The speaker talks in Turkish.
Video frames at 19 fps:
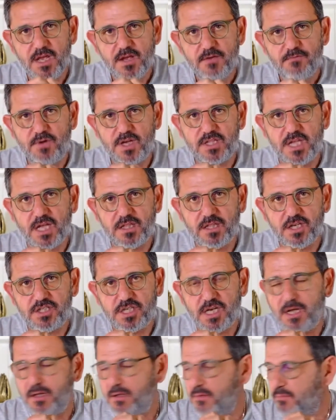
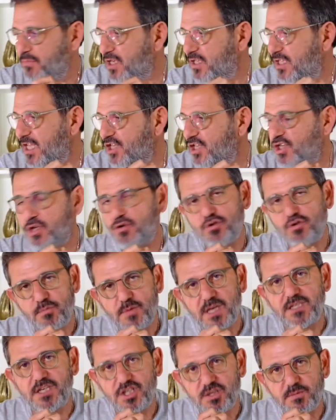Vatandaşa bir teşekkür
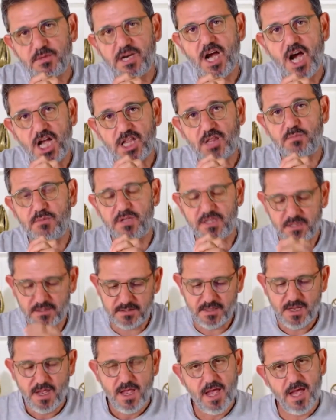mesajı bile atmadınız.
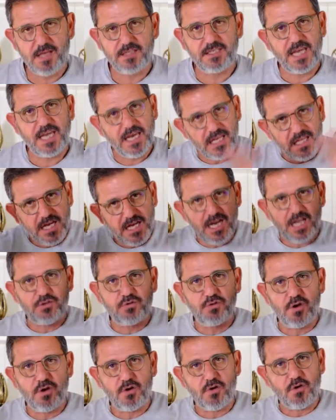Yani zenginleri
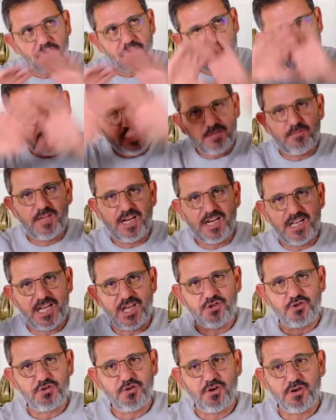atıyor, onların isimlerini
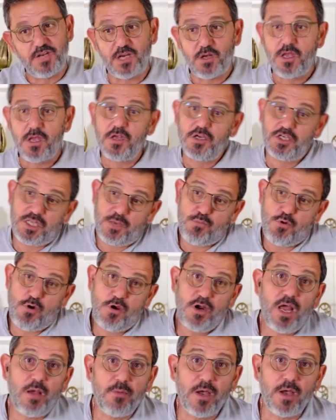geçiriyor. Ne? İşte böyle
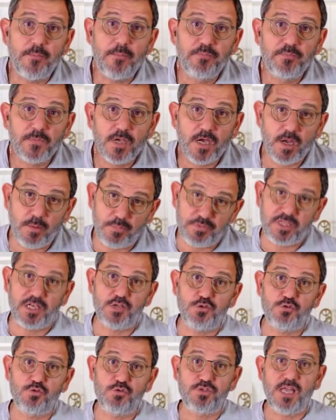ama
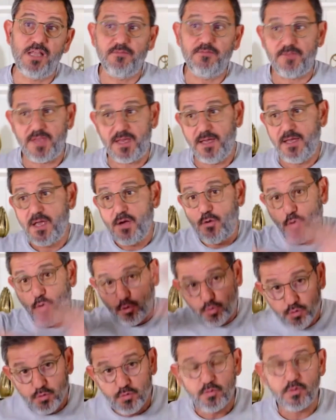kapitalist düzen ve
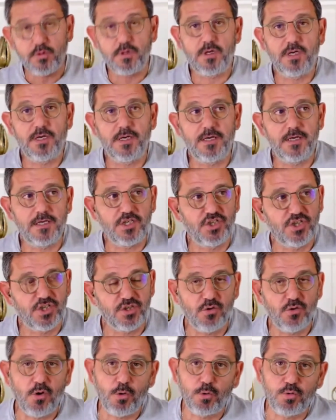onun e, içinde
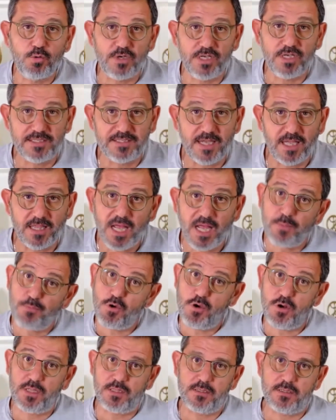olduğu insanlar
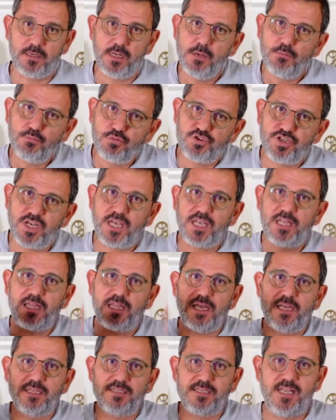böyledir. Bu
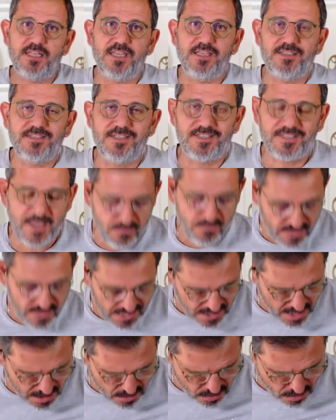şekilde zaten sistemde
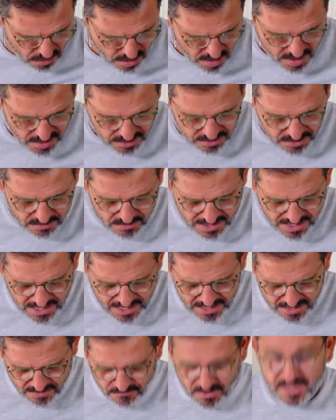ilerliyor. Şimdi
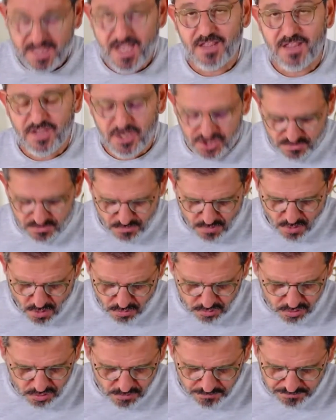gelelim vatandaşın
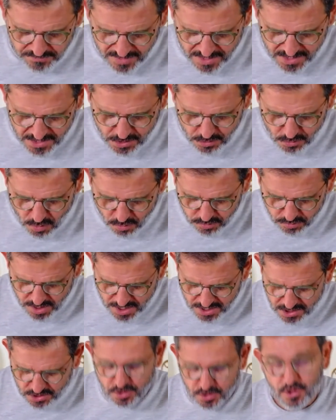borcu
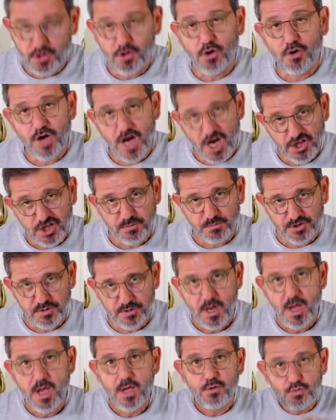2.2 trilyonu açmış
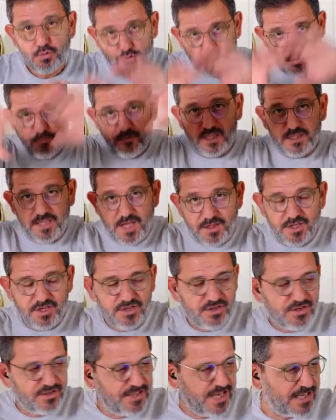tüm
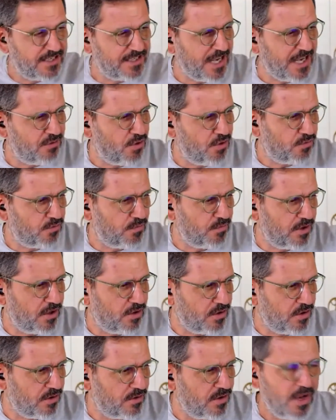vatandaşın 84
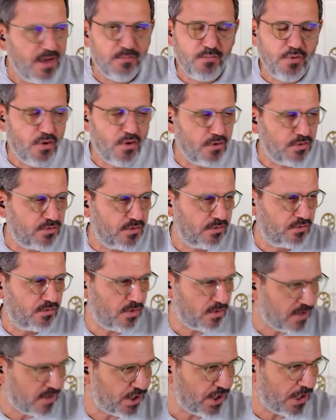milyonu borcu.
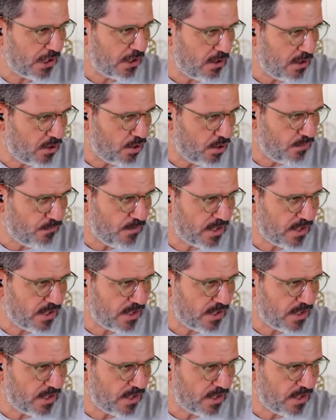Çok teşekkür ediyorum.